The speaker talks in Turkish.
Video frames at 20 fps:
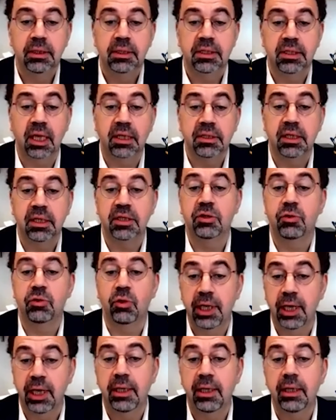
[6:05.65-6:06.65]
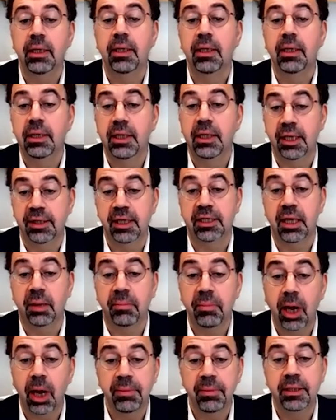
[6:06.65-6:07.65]
sansasyonel ya da
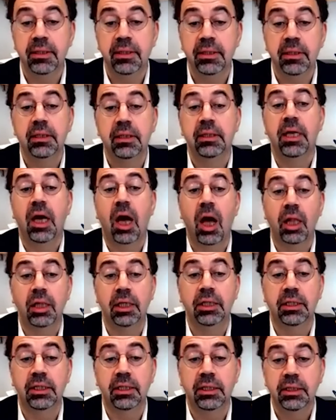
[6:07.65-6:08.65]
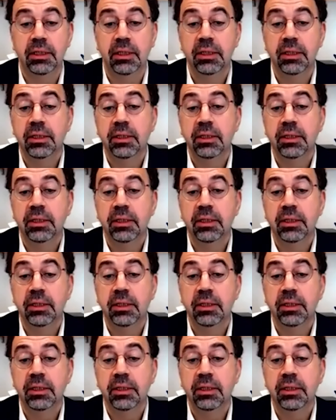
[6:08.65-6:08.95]
tamamen halkı